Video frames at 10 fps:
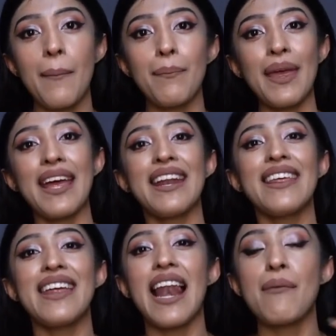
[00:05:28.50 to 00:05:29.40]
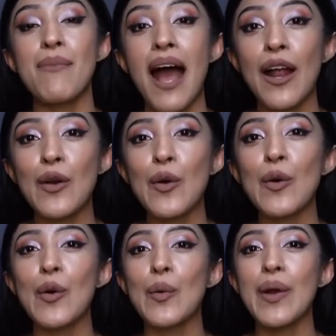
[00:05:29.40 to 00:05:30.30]
viene de la
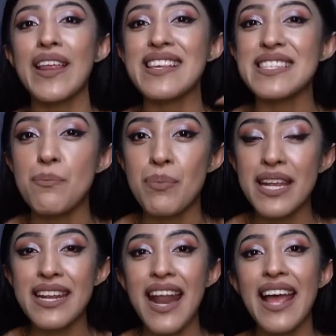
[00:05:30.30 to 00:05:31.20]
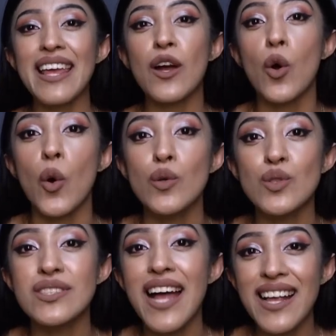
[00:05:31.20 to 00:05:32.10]
mano con una disciplina y
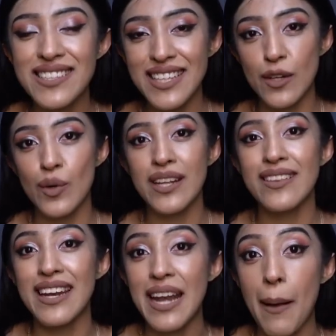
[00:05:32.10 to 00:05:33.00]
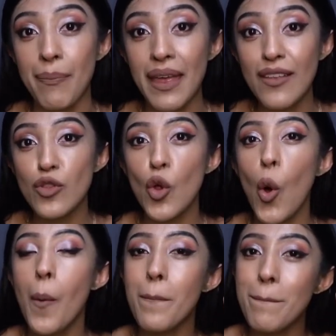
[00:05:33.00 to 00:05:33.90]
constancia en un
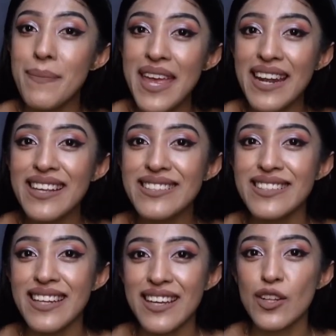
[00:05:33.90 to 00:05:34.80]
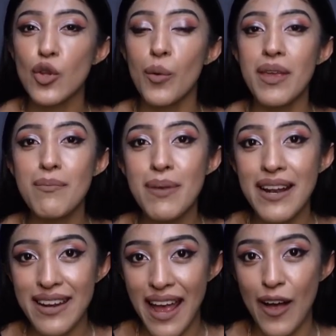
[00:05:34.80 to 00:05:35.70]
entrenamiento bien estricto, bien
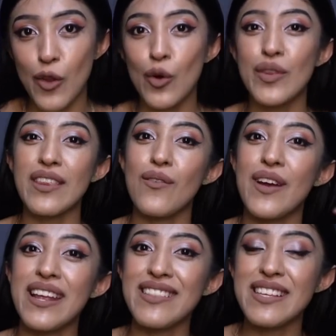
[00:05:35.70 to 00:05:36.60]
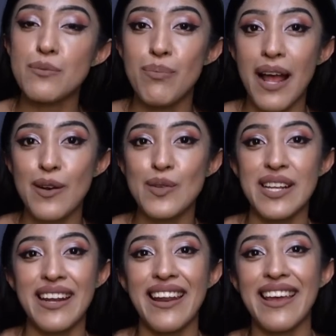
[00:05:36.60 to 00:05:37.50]
planeado, de diferentes planos
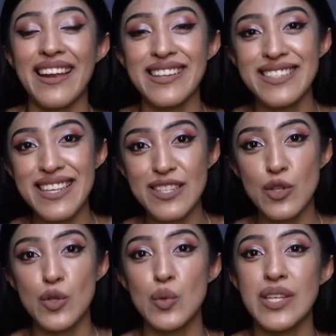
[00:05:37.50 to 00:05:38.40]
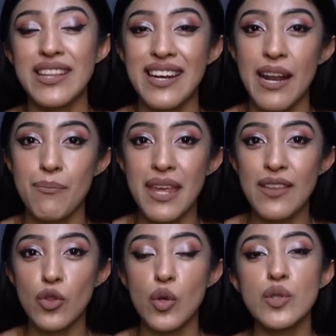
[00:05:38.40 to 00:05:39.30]
en el ejercicio, en sus
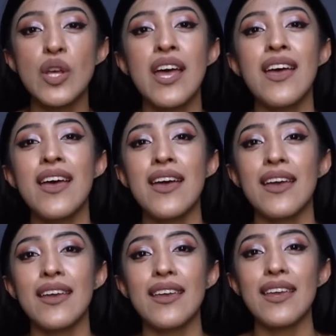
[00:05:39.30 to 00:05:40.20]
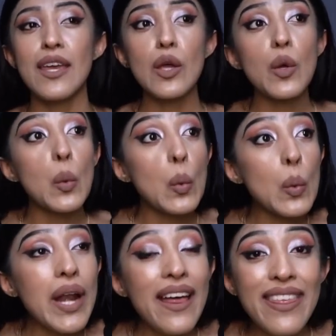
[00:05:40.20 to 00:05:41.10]
entrenamientos y
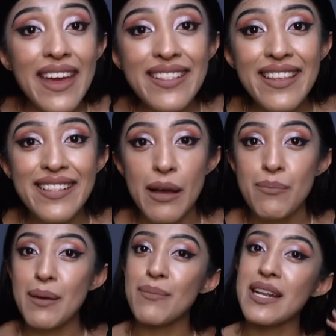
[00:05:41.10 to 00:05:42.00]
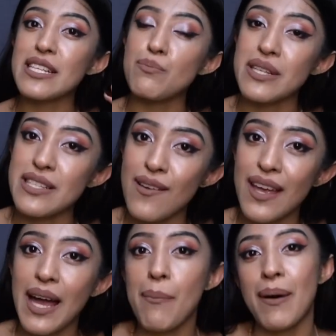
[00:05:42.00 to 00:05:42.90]
una dieta también bien
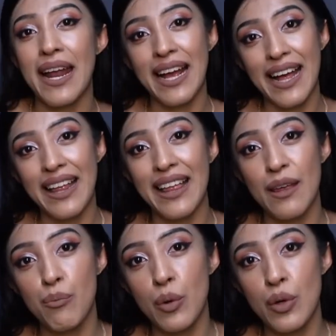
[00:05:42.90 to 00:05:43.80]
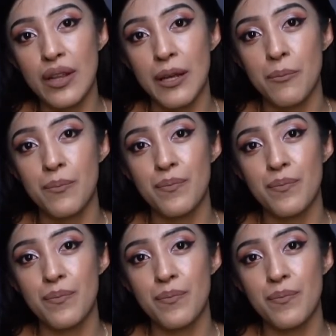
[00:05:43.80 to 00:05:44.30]
específica para cada deporte.